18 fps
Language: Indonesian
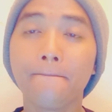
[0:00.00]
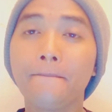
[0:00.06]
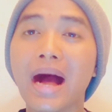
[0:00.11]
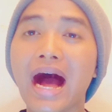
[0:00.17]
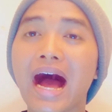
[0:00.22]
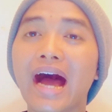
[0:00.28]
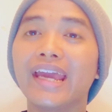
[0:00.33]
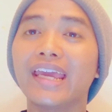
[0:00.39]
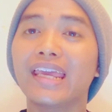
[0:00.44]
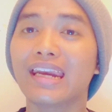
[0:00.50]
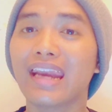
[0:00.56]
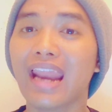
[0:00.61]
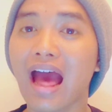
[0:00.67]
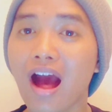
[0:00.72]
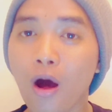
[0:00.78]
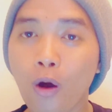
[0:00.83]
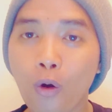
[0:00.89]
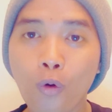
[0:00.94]
Buy
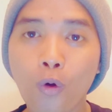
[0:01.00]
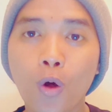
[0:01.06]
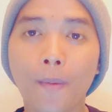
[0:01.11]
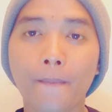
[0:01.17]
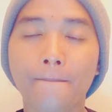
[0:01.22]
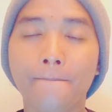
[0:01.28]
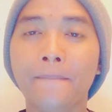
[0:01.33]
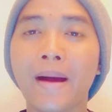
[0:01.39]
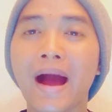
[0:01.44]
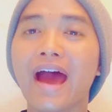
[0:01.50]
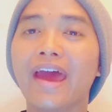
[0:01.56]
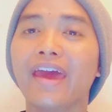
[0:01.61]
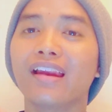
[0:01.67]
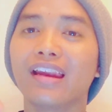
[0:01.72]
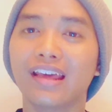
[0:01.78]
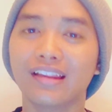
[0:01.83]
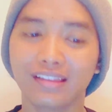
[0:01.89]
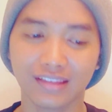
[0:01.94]
now
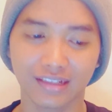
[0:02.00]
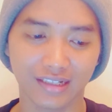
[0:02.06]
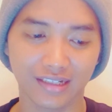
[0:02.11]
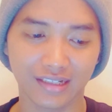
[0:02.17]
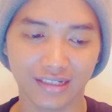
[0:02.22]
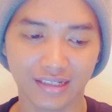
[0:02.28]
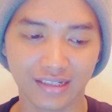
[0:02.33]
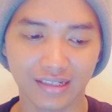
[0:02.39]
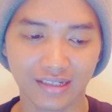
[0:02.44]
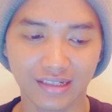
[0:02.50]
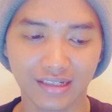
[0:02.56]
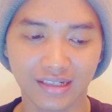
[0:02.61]
pay later.